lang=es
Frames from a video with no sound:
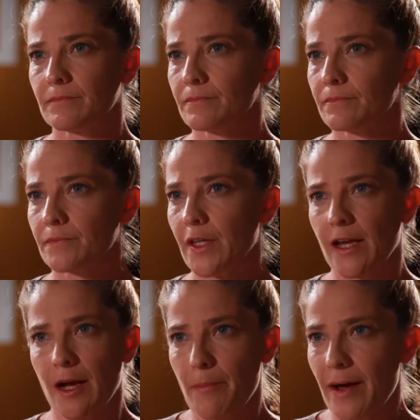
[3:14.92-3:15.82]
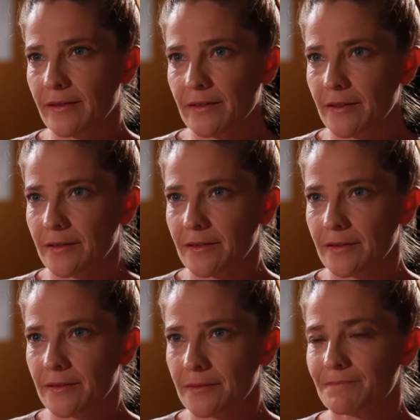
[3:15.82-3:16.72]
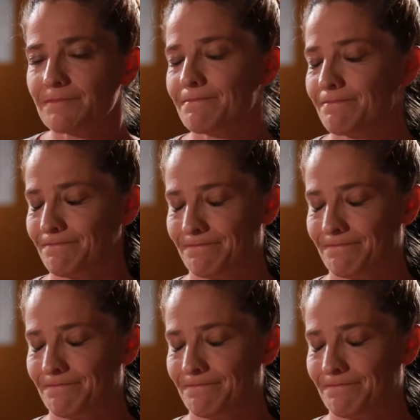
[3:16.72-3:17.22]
Em, aproveché que mi, sí, me escapé.